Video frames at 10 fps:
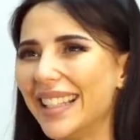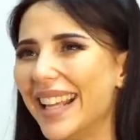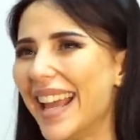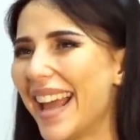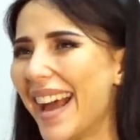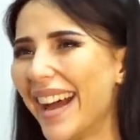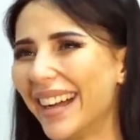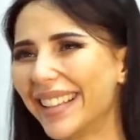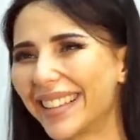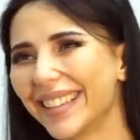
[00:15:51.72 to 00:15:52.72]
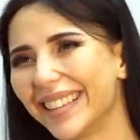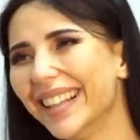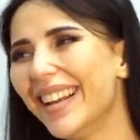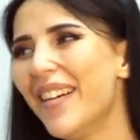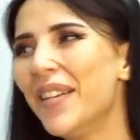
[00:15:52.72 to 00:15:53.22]
нет
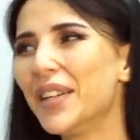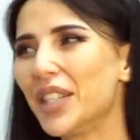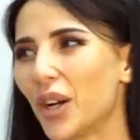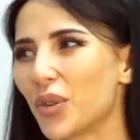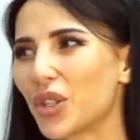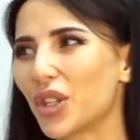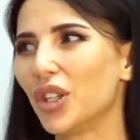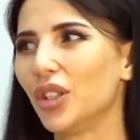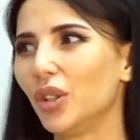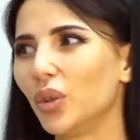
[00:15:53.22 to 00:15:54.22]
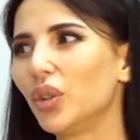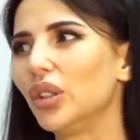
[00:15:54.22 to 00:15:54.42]
я уже иду,